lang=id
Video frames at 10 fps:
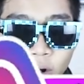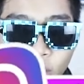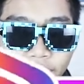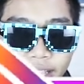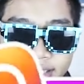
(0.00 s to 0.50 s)

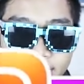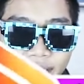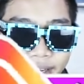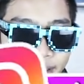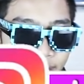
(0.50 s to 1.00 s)
Oke okay, guys
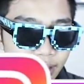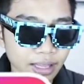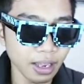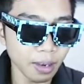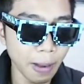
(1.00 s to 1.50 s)
dan ya
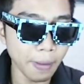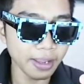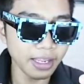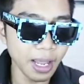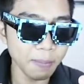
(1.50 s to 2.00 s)
kita
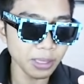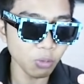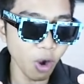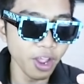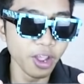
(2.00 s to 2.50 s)
Bapak Gile mid
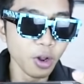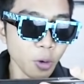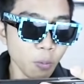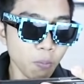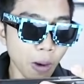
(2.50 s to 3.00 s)
woi.
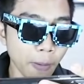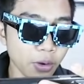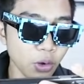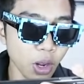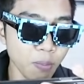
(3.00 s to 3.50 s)
Bapak
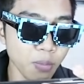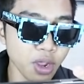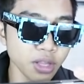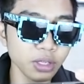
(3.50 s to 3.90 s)
Gile mid